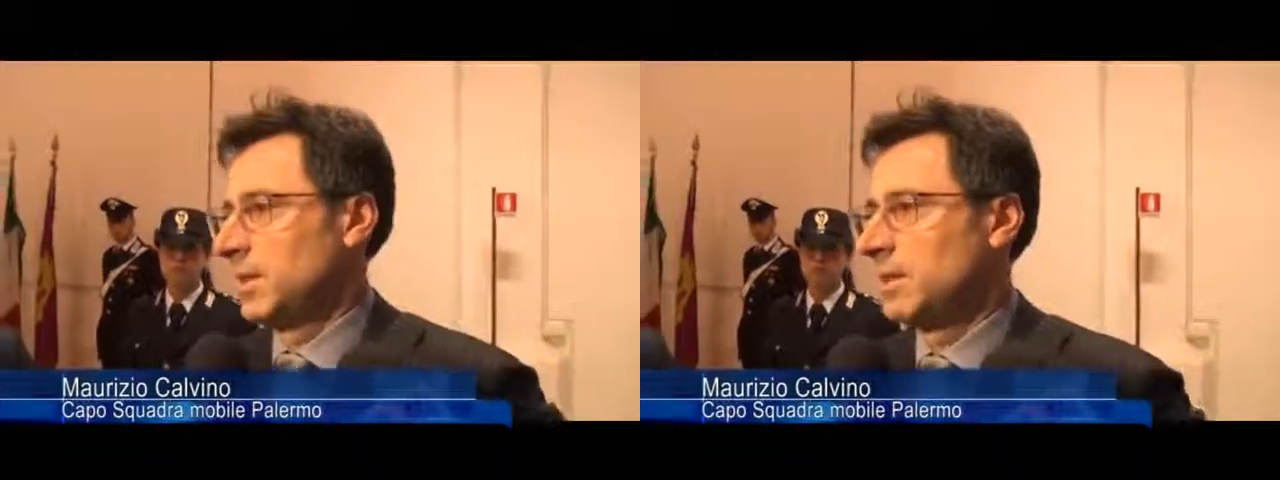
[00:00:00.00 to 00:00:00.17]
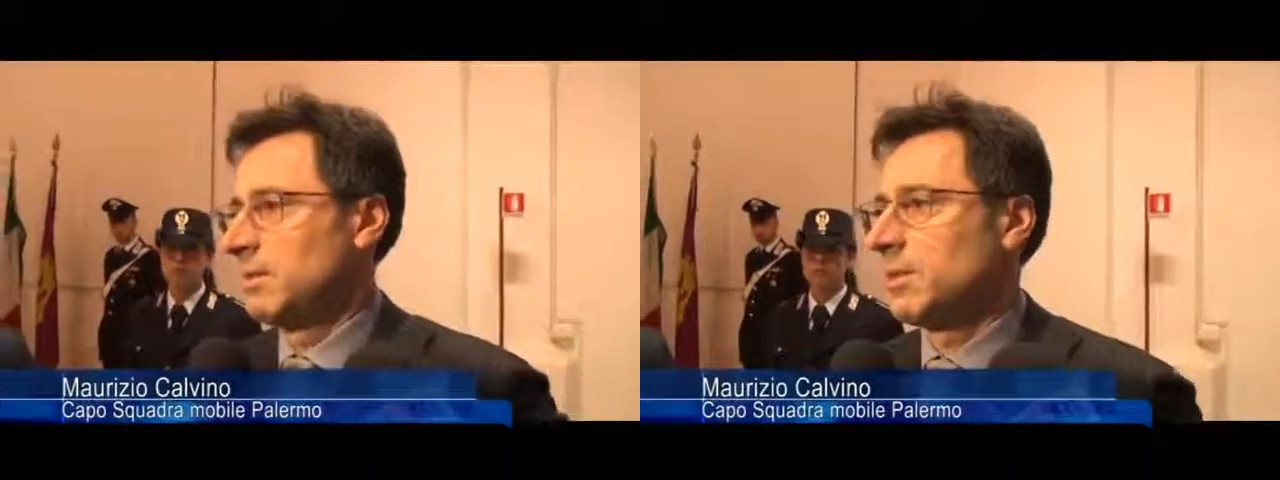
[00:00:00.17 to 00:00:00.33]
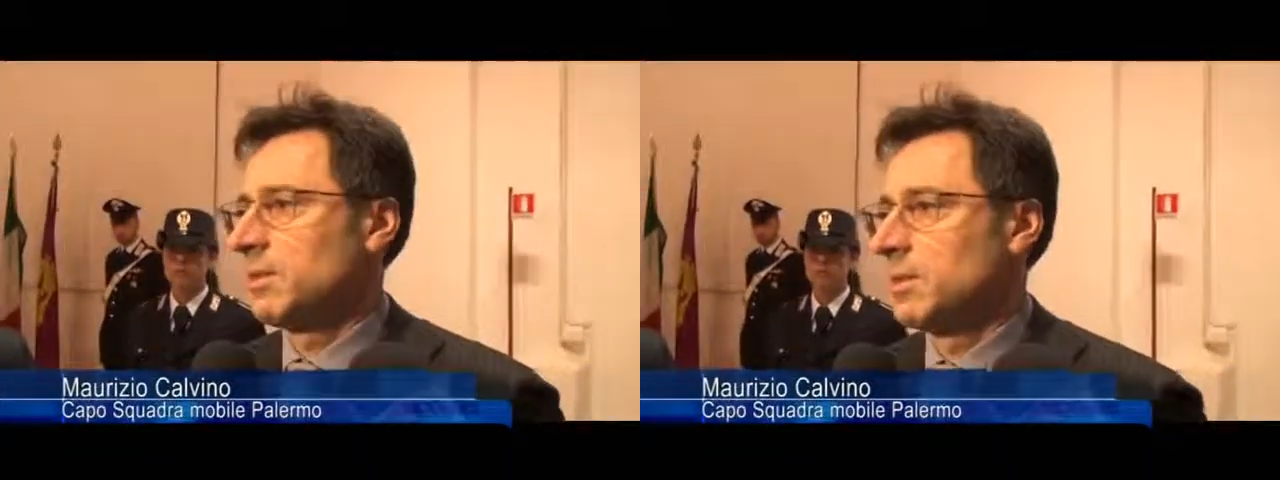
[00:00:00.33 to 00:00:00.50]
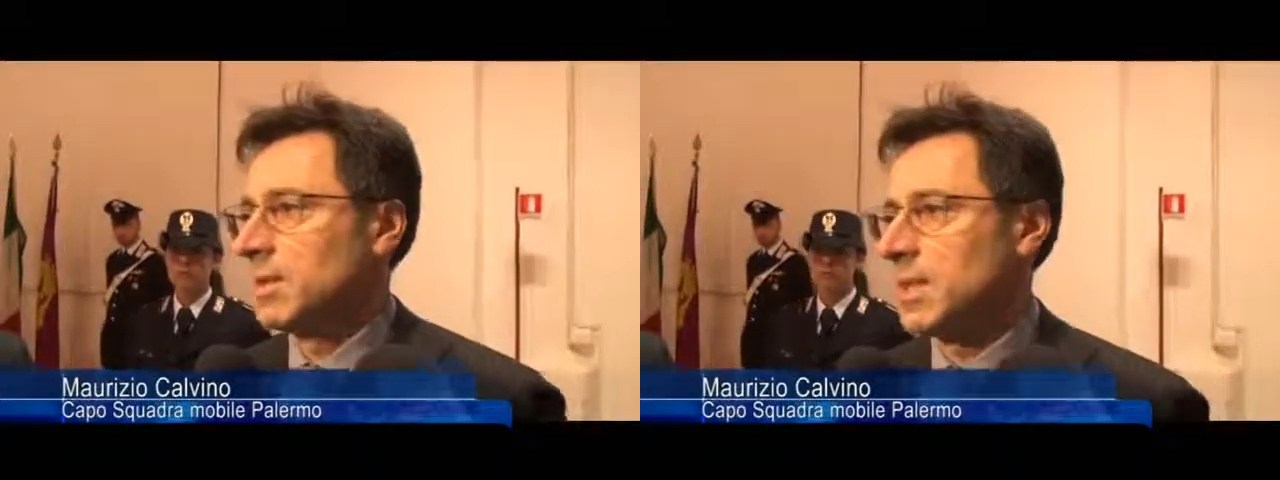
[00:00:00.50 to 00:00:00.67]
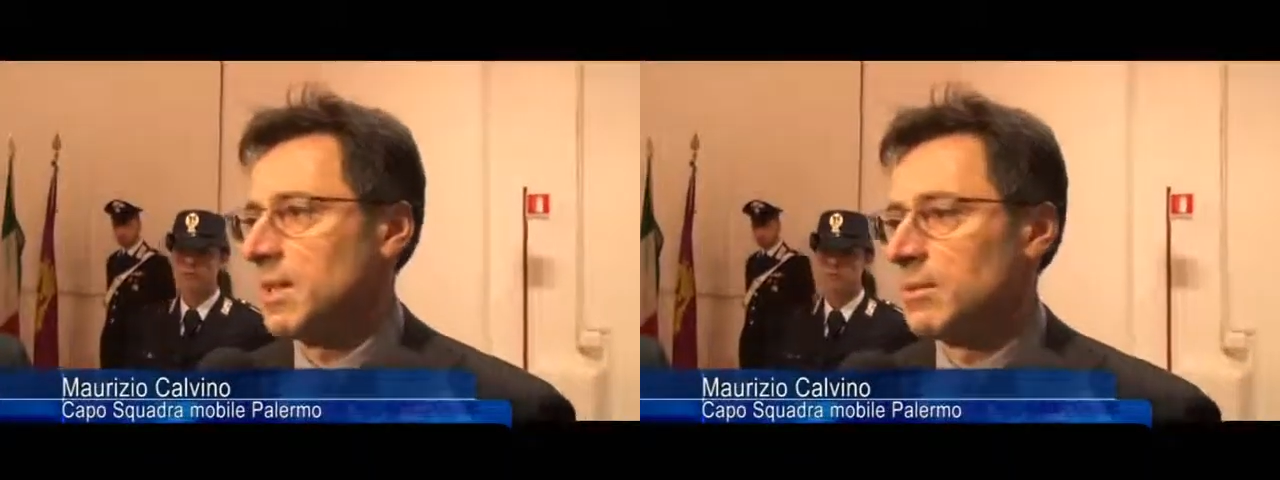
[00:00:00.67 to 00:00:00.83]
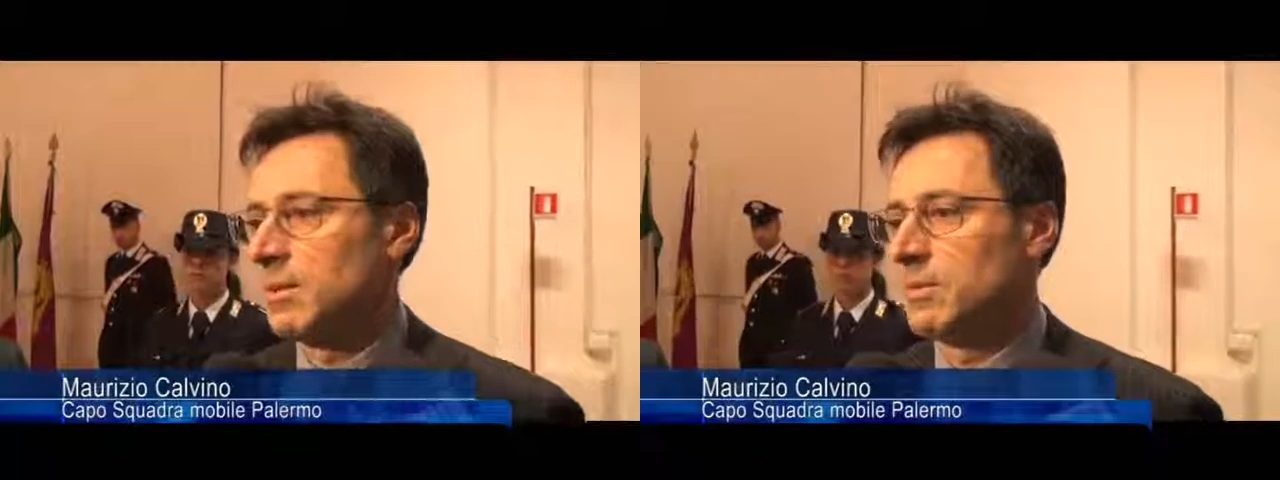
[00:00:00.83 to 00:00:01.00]
un grave fatto di
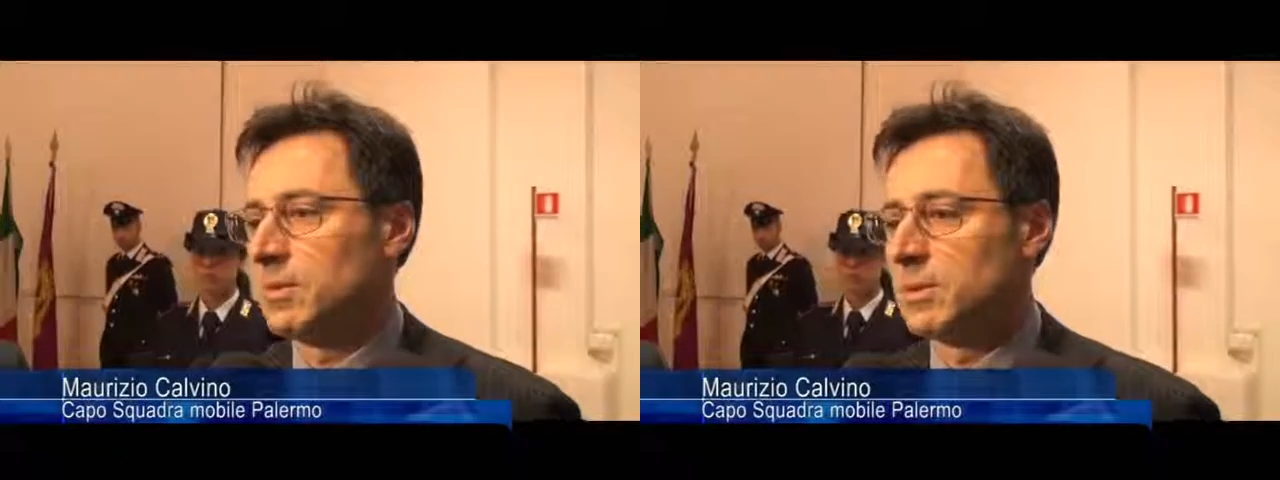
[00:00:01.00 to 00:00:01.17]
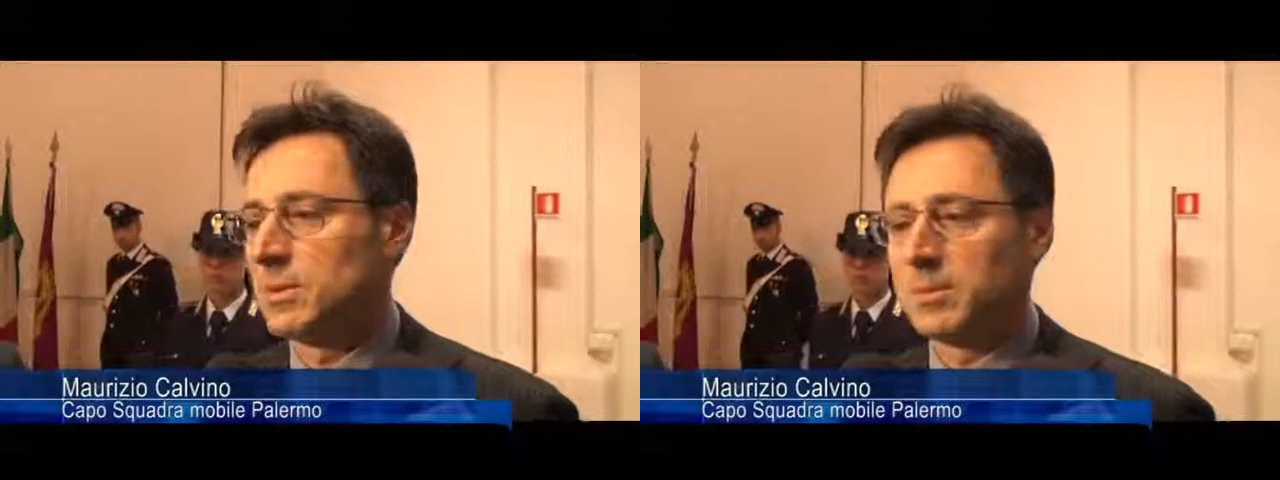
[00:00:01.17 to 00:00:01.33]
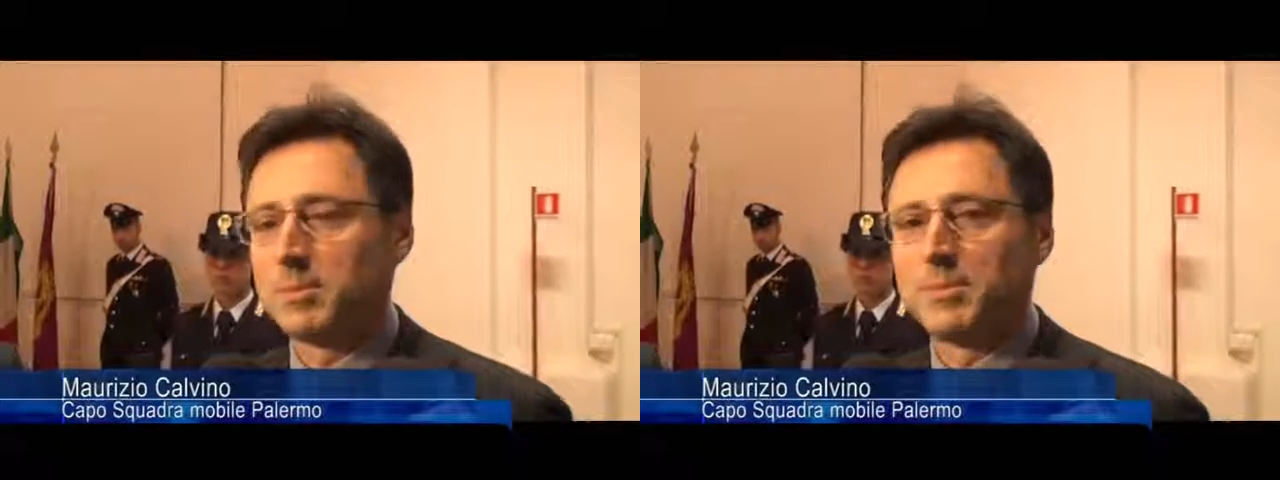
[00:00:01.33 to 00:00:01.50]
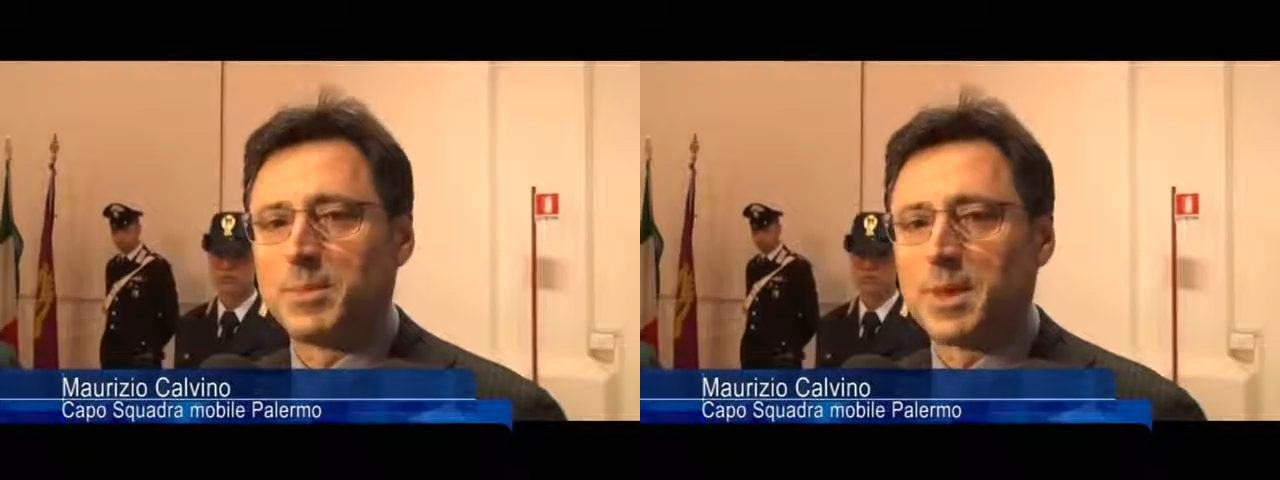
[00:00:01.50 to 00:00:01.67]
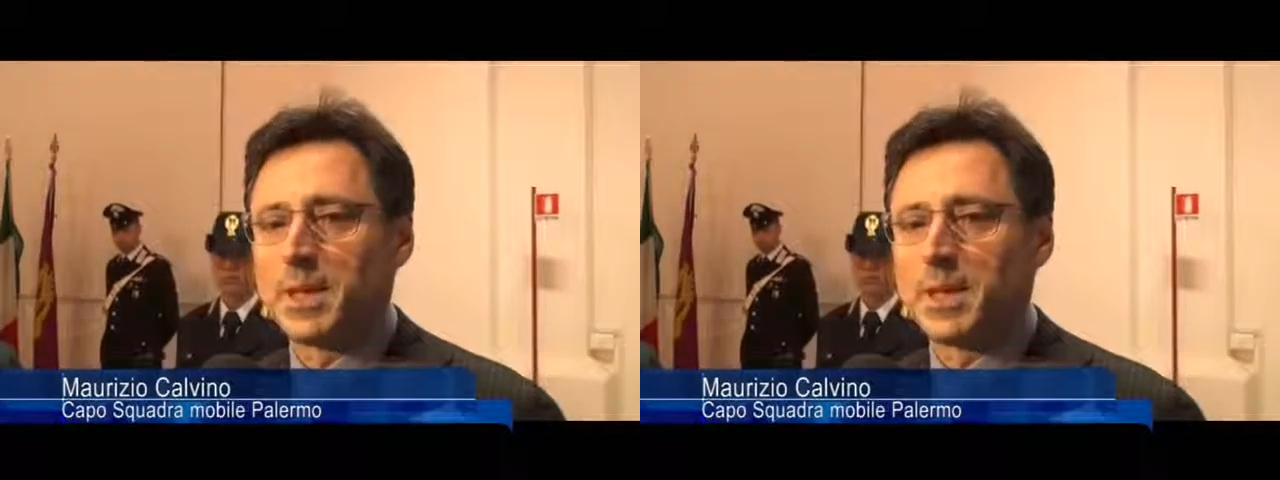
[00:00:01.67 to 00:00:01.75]
sangue avvenuto